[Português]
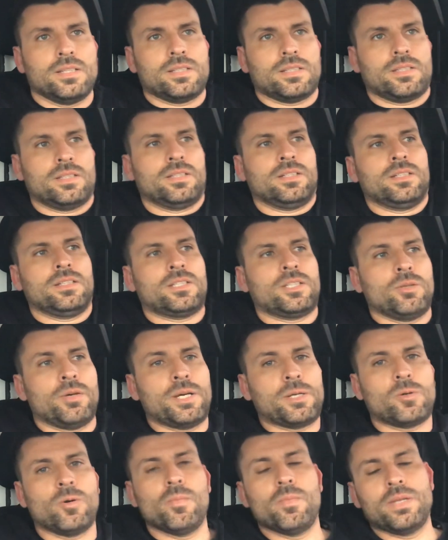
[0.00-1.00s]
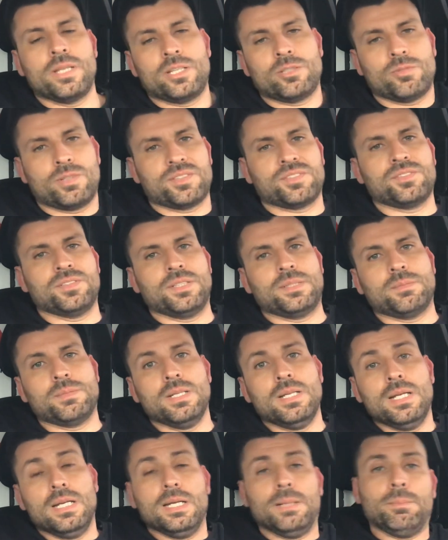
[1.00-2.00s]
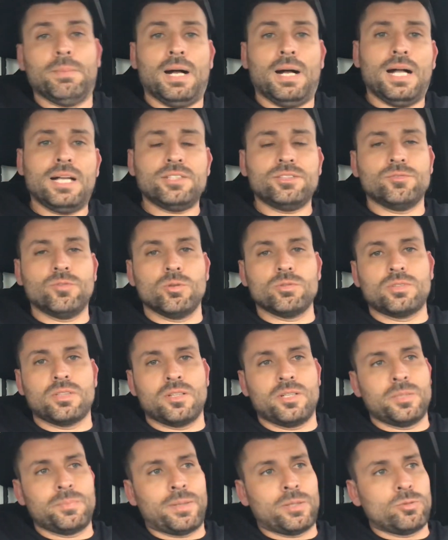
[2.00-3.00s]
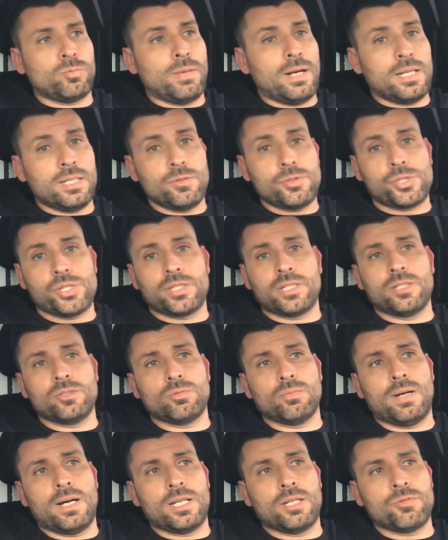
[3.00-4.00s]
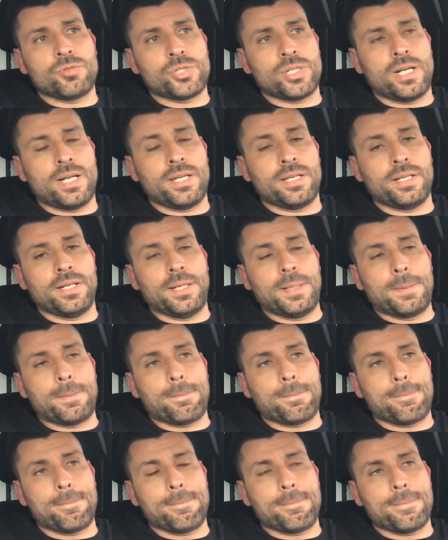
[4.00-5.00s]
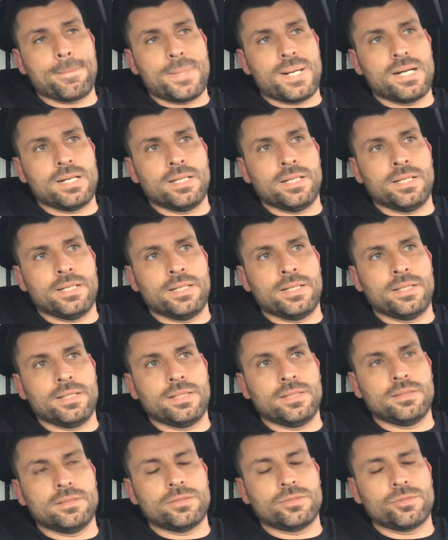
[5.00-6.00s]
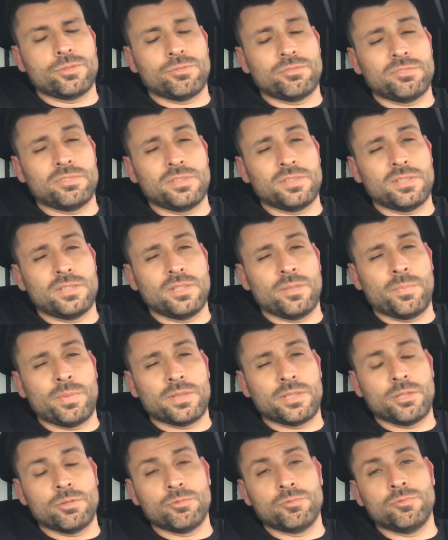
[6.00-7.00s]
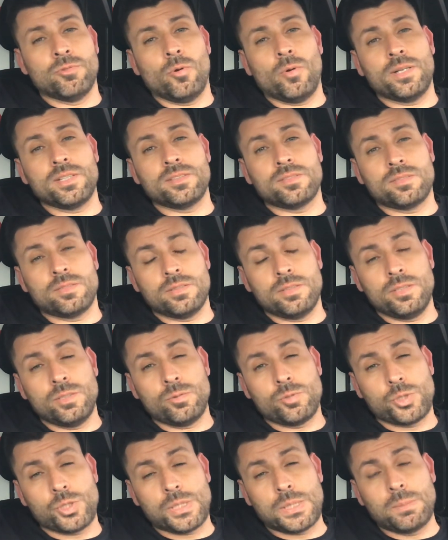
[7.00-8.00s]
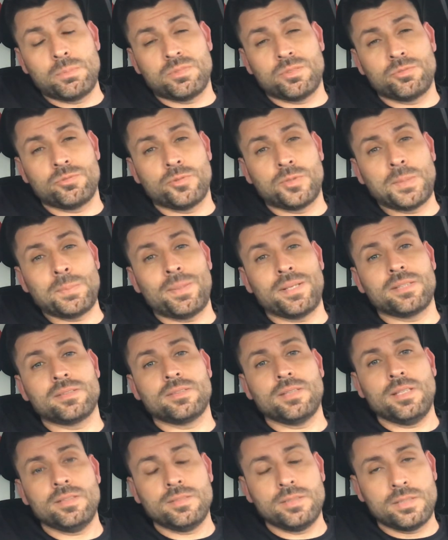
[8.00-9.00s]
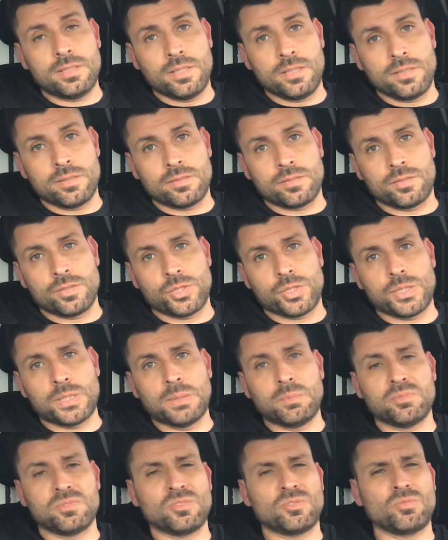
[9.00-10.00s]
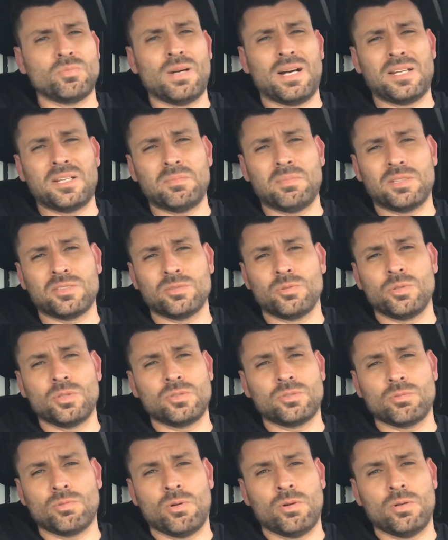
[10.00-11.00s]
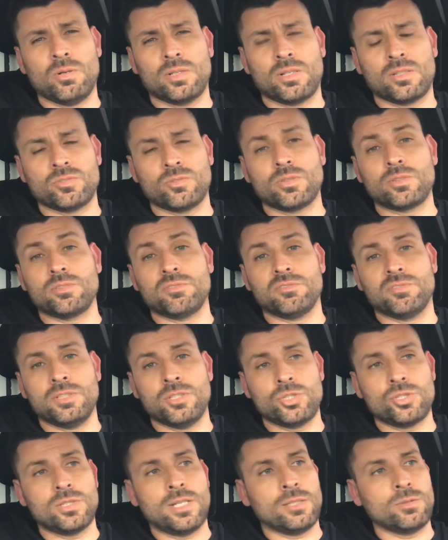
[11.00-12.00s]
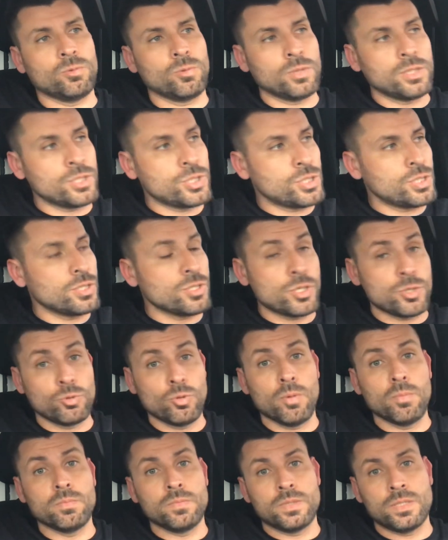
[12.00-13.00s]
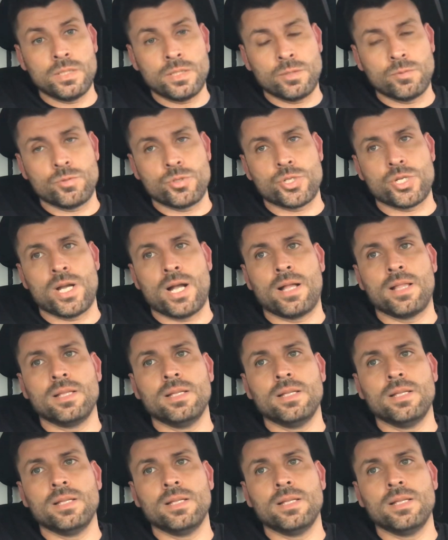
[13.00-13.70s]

que, que eu recomendo assim. Mas voltando para Tubarão, cheguei em Tubarão já era é, deixa eu ver, eu peguei o voo às 5, chegamos em Floripa às 6 e 15 Chegamos em Tubarão às 8 horas, 8 e 20 da noite, de domingo já.